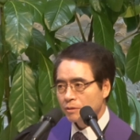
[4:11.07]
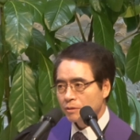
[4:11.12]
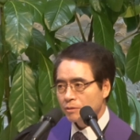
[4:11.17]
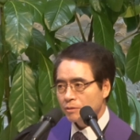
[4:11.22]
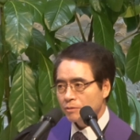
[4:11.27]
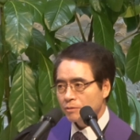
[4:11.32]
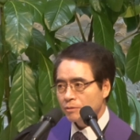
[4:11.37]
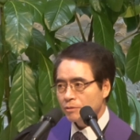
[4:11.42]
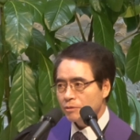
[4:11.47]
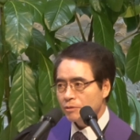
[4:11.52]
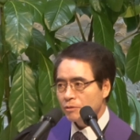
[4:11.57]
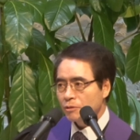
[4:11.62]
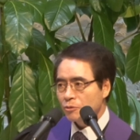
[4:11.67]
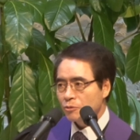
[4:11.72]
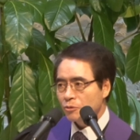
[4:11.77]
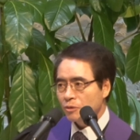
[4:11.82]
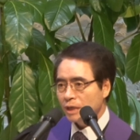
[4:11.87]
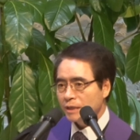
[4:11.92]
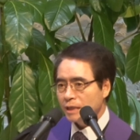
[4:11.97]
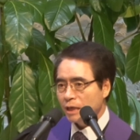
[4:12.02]
그
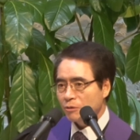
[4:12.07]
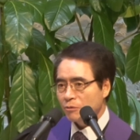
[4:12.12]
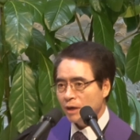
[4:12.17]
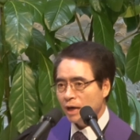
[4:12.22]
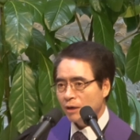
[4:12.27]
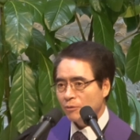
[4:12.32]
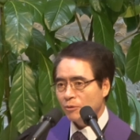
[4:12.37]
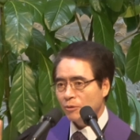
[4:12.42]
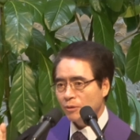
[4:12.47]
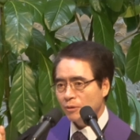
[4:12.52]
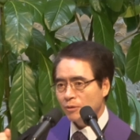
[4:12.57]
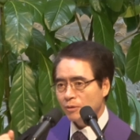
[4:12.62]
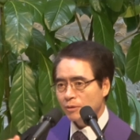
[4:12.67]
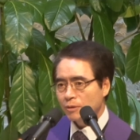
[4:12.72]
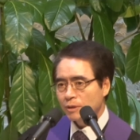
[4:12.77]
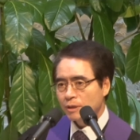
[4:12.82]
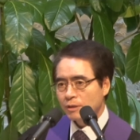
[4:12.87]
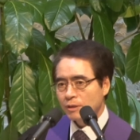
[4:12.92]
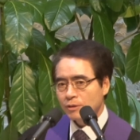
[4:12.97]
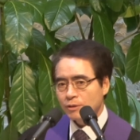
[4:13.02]
거룩하다고 하고
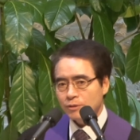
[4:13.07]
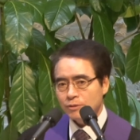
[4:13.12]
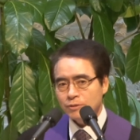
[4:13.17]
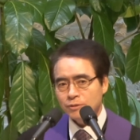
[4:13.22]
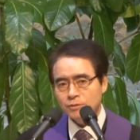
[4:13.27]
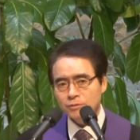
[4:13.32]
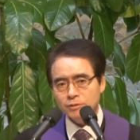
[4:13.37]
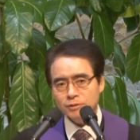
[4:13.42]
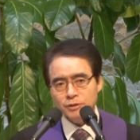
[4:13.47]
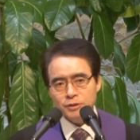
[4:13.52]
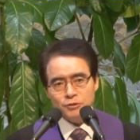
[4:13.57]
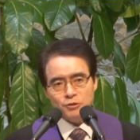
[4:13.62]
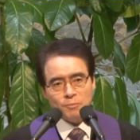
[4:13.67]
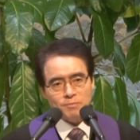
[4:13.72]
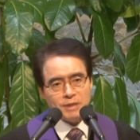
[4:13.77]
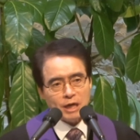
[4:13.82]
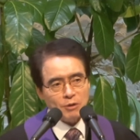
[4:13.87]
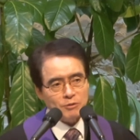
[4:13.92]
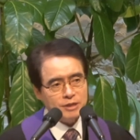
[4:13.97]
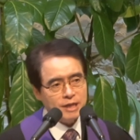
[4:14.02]
그
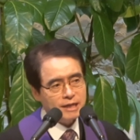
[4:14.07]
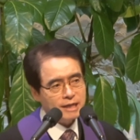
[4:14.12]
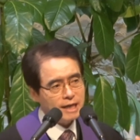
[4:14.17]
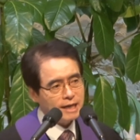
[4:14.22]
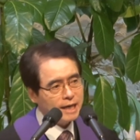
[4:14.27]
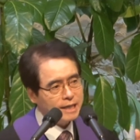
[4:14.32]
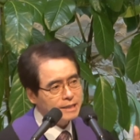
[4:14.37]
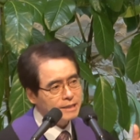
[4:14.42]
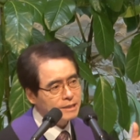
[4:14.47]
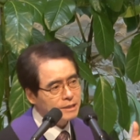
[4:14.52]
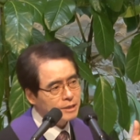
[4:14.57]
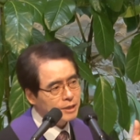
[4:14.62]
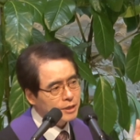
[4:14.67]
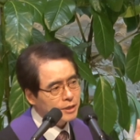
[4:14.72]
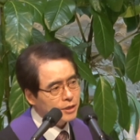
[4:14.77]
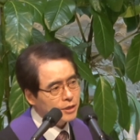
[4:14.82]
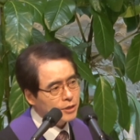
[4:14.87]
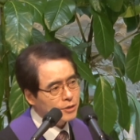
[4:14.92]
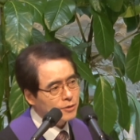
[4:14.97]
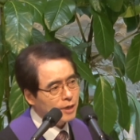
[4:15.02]
의롭다고 생각하는
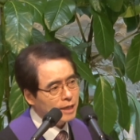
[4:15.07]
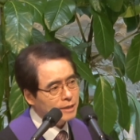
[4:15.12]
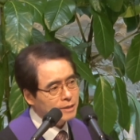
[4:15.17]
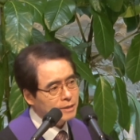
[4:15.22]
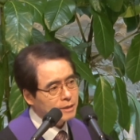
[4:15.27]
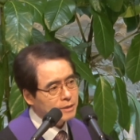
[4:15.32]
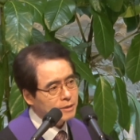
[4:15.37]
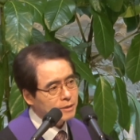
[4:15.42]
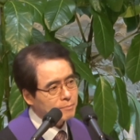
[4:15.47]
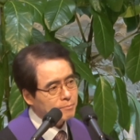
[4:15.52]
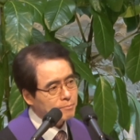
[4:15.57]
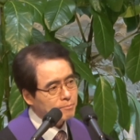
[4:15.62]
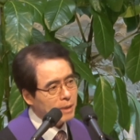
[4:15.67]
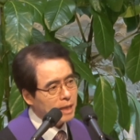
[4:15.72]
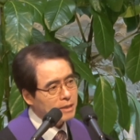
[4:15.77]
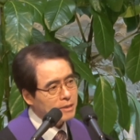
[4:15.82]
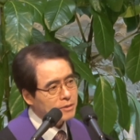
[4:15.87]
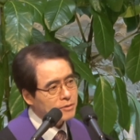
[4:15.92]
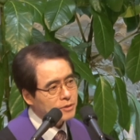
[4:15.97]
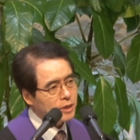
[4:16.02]
이러한
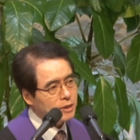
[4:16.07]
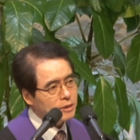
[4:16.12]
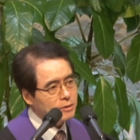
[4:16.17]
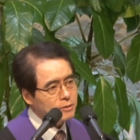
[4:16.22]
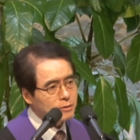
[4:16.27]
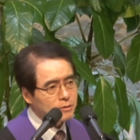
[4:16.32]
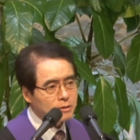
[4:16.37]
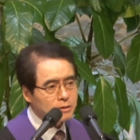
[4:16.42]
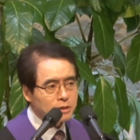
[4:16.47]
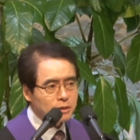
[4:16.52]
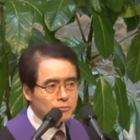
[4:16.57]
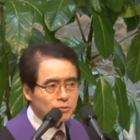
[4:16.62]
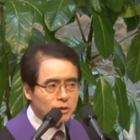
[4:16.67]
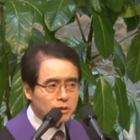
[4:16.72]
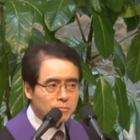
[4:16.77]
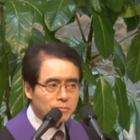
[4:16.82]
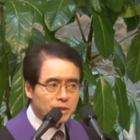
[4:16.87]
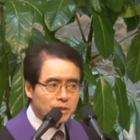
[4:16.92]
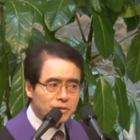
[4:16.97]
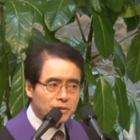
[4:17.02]
바리새인들을
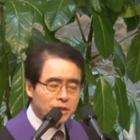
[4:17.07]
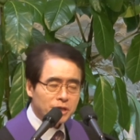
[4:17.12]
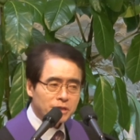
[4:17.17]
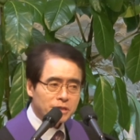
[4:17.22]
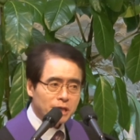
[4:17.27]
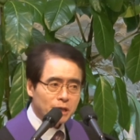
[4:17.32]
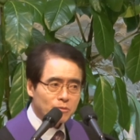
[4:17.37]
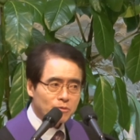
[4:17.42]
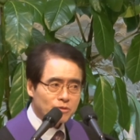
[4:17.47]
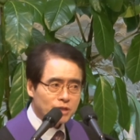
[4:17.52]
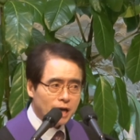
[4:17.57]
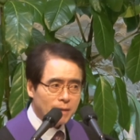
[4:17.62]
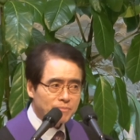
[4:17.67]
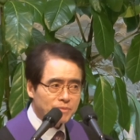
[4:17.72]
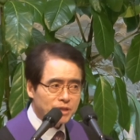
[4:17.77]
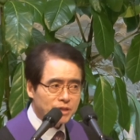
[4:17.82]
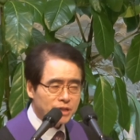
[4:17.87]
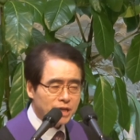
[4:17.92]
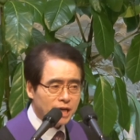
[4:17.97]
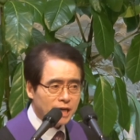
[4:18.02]
예수님이 제자로
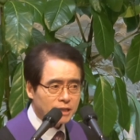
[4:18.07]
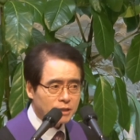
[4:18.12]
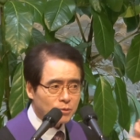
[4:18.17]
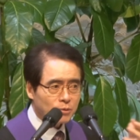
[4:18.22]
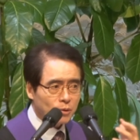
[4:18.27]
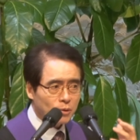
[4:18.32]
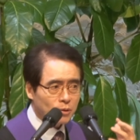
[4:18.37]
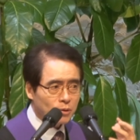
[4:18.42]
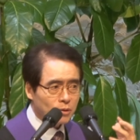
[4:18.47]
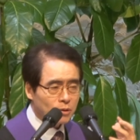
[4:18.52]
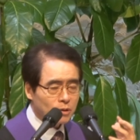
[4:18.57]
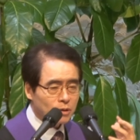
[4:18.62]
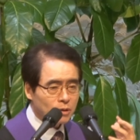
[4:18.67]
삼는 게 아니고